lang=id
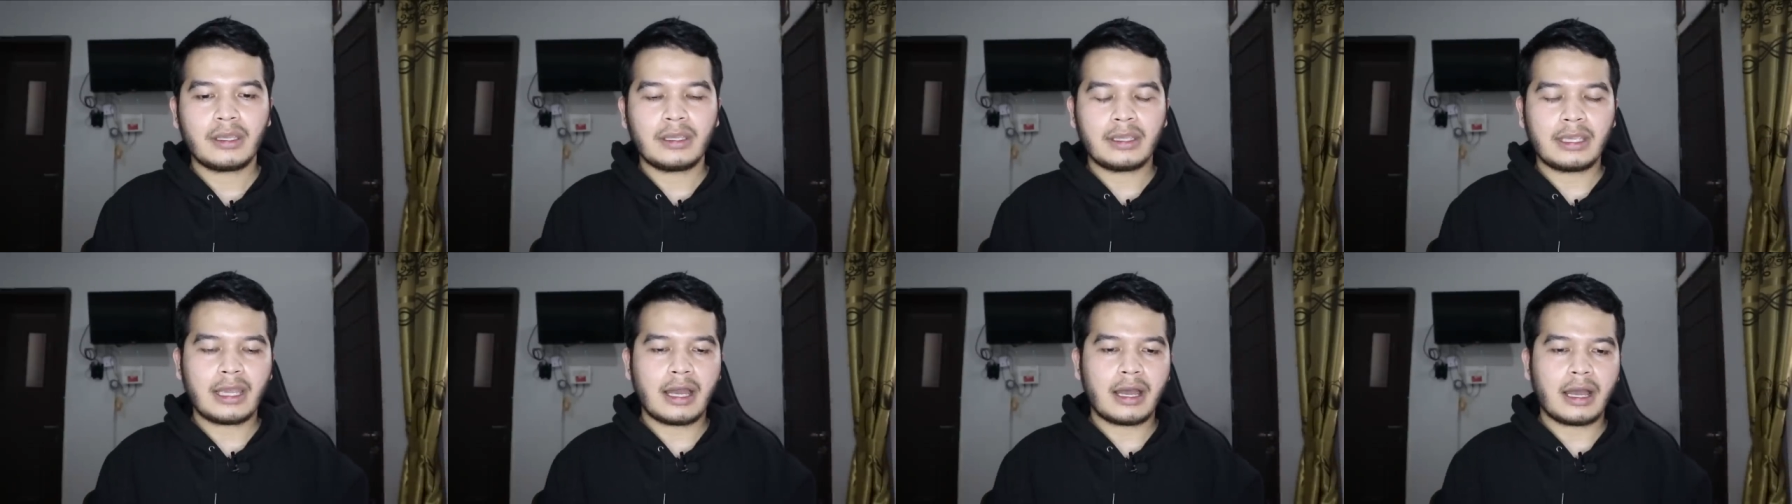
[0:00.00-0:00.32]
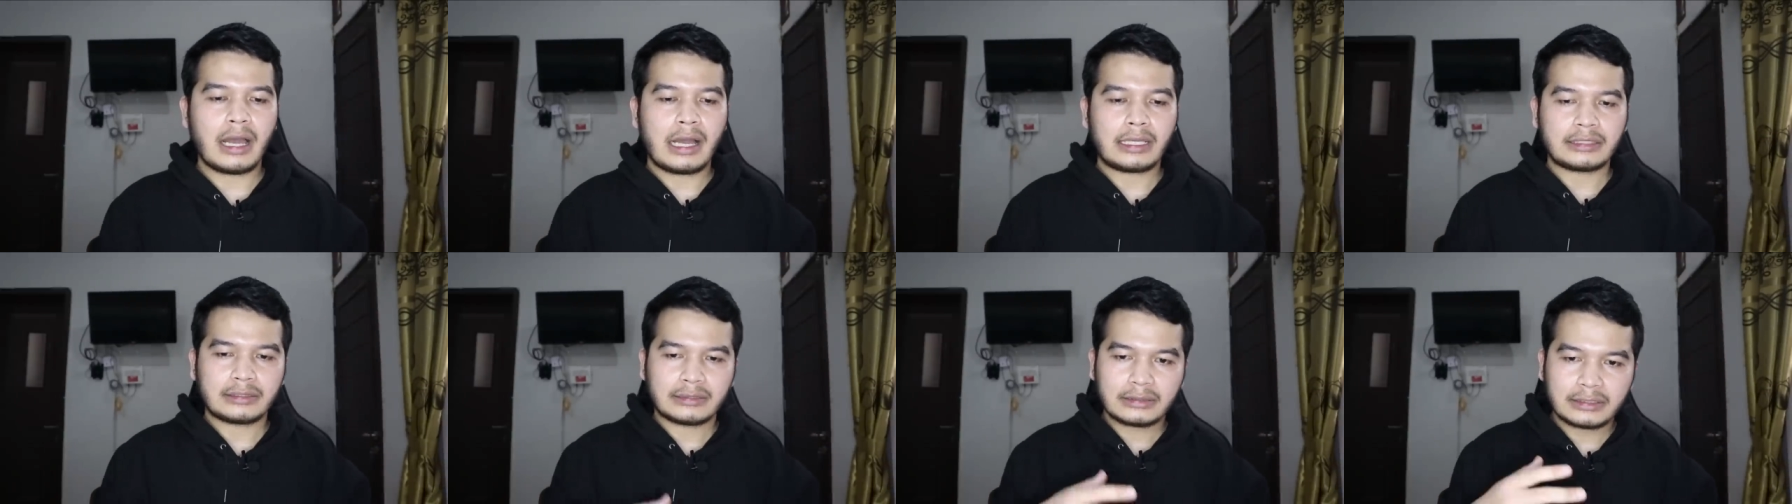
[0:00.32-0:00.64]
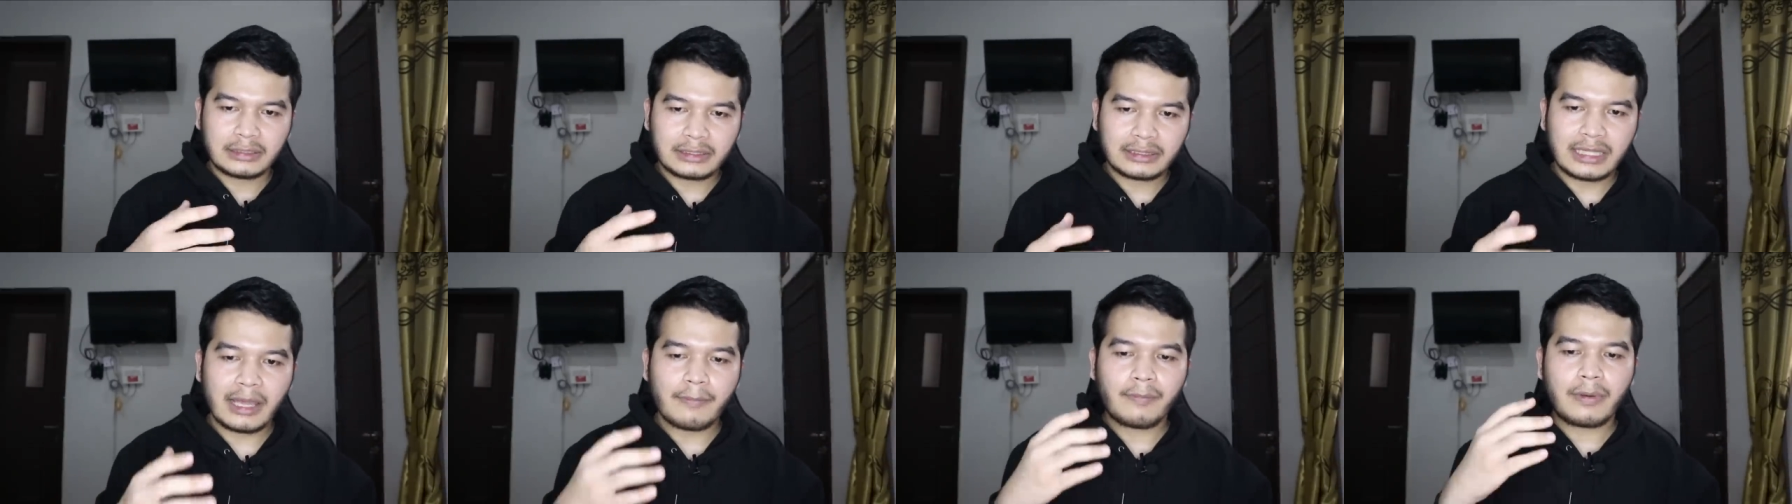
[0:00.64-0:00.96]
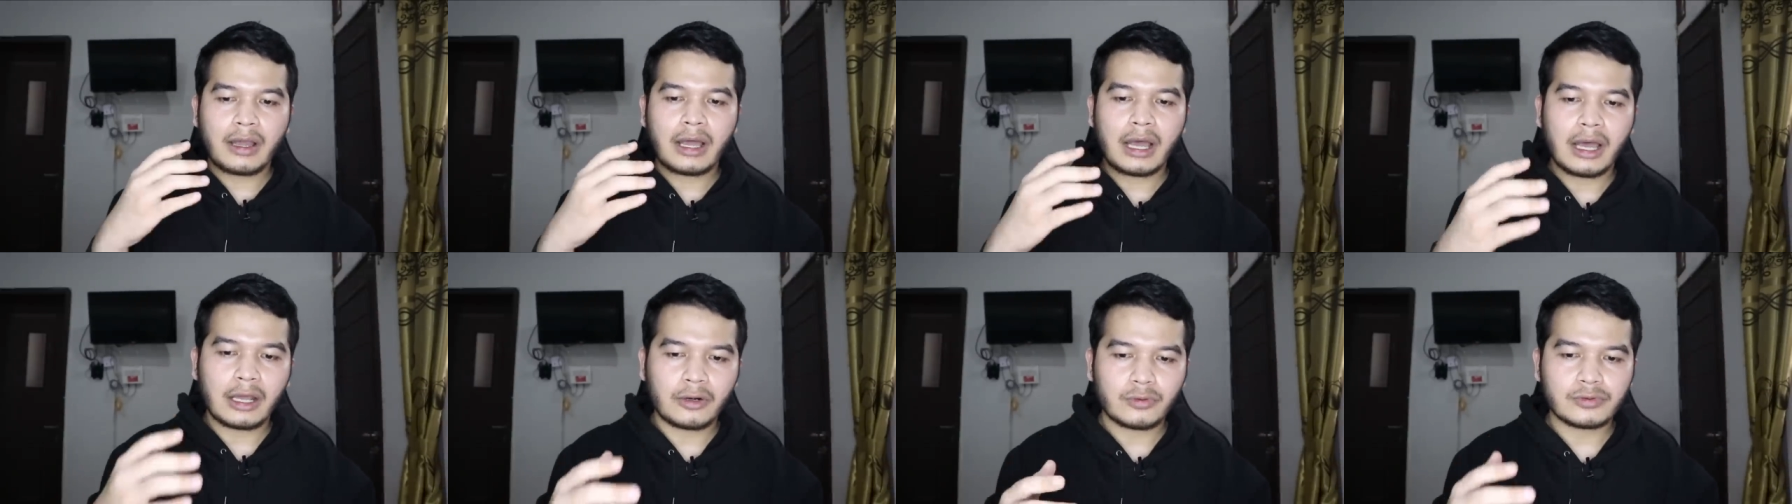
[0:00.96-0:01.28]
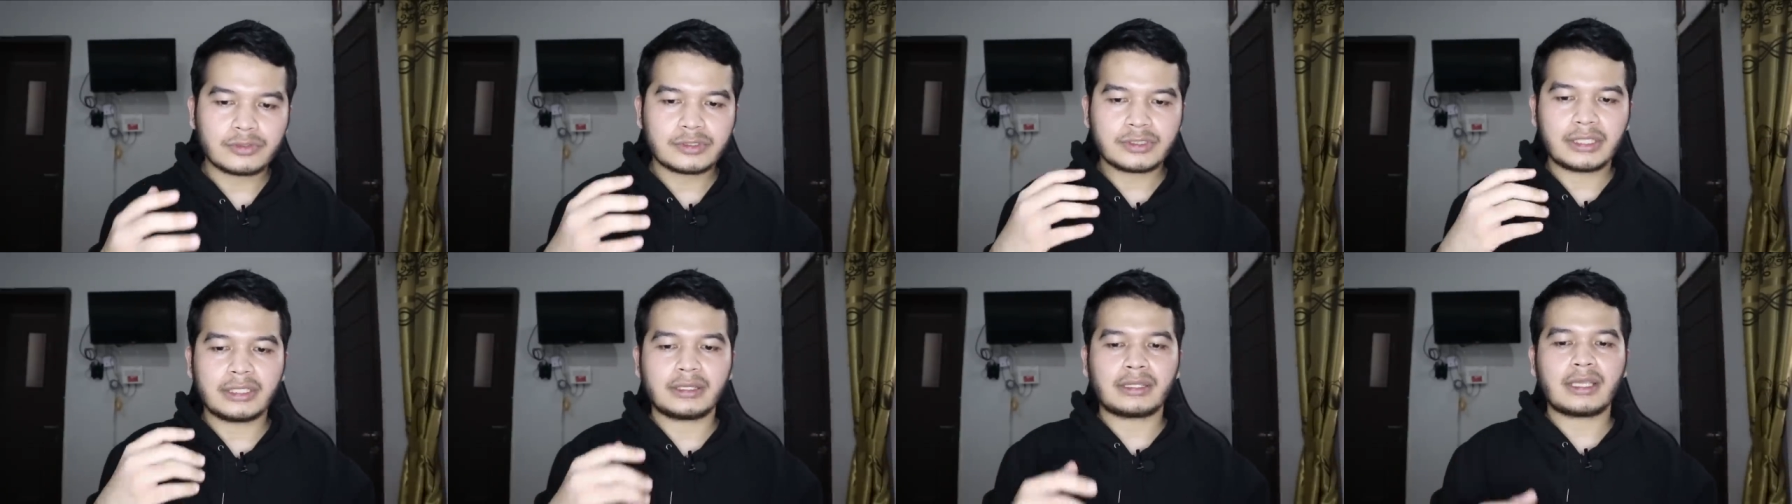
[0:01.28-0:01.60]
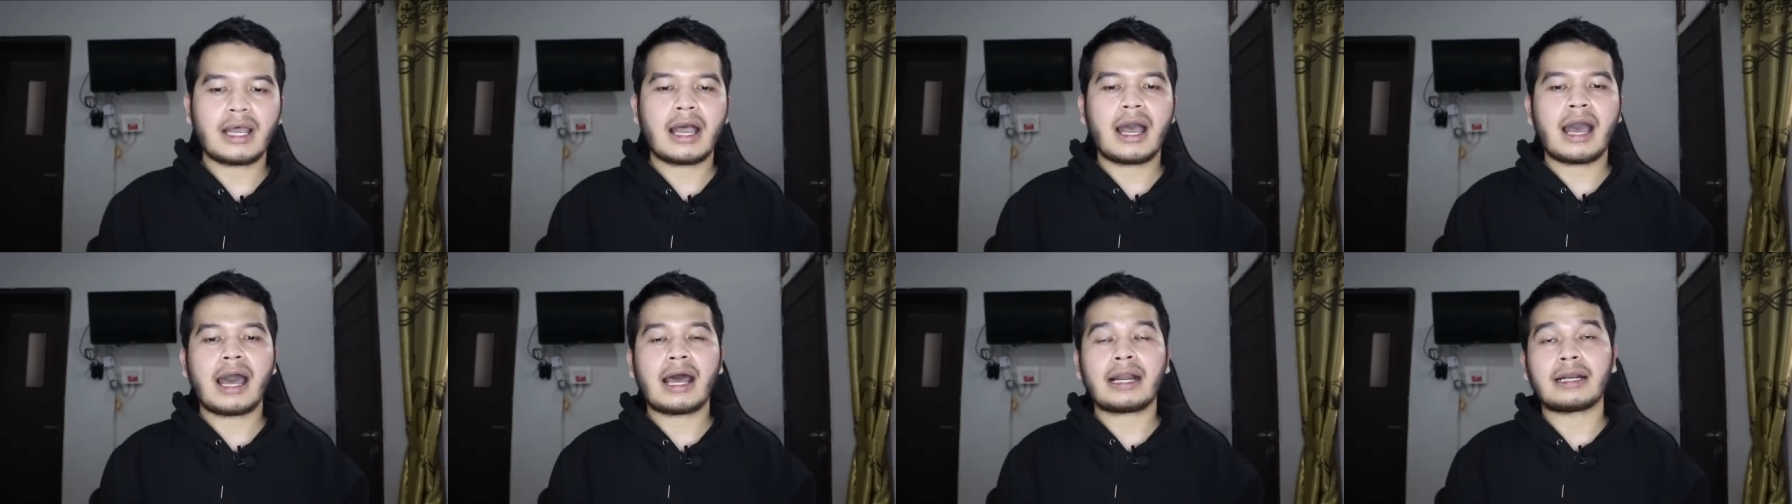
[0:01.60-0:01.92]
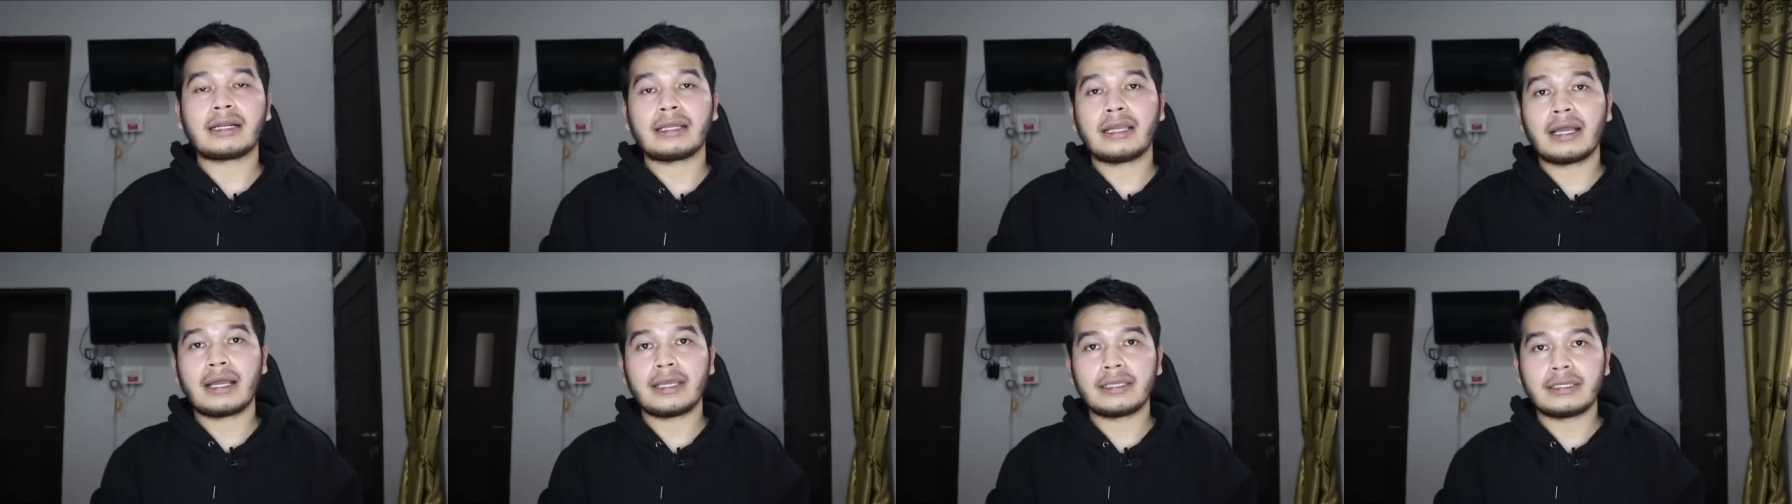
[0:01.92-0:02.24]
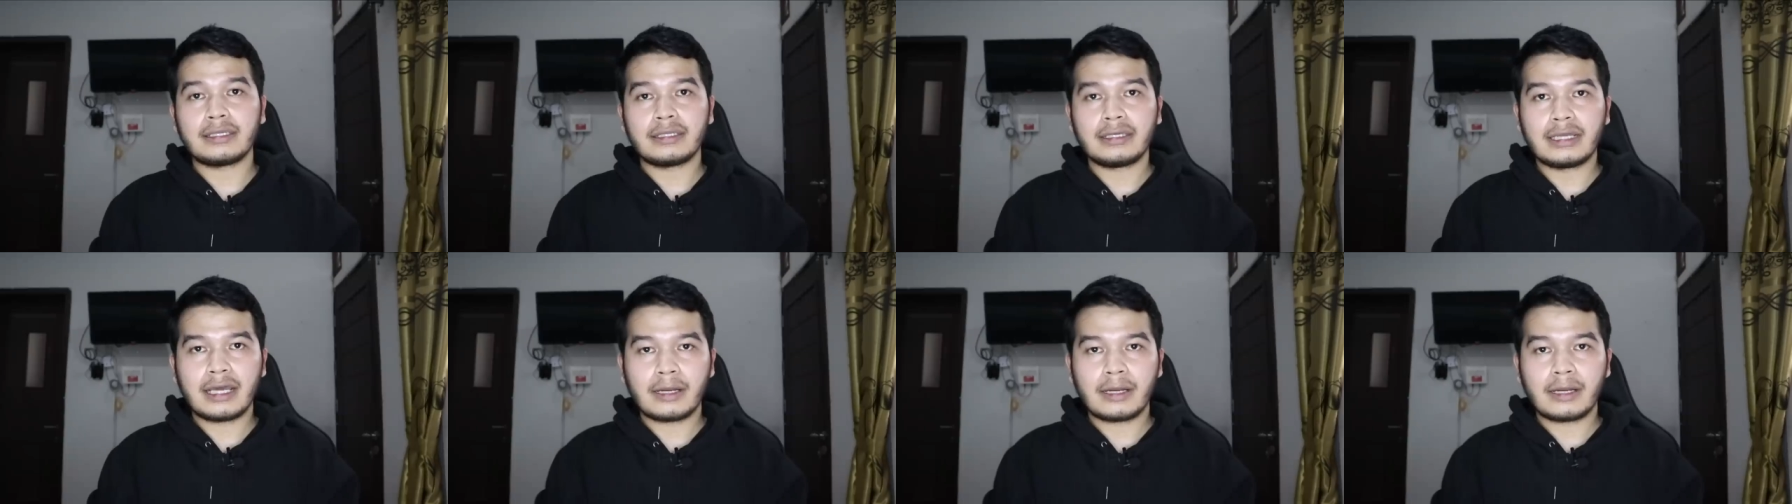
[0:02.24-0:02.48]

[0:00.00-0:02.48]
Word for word: ya tetap harus kita hargai.